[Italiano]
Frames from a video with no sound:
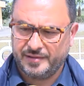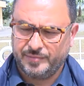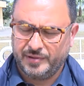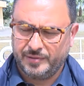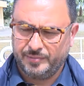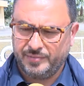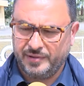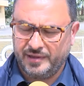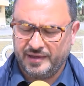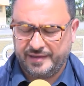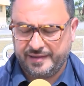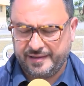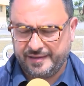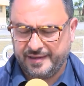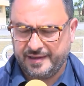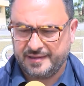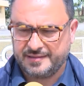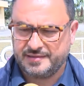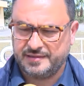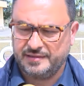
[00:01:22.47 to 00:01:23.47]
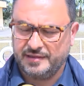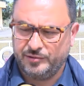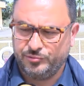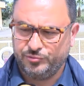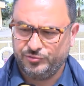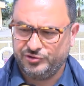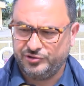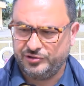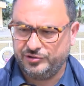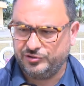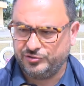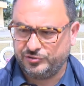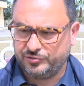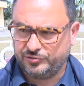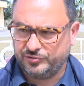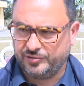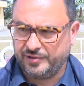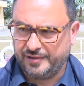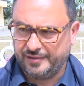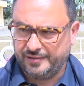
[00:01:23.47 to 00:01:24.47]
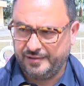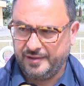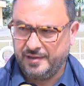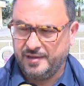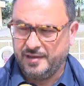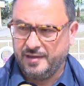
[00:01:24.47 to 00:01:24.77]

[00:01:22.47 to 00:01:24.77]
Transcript: bambini, ai ragazzi dai 11 ai 18 anni.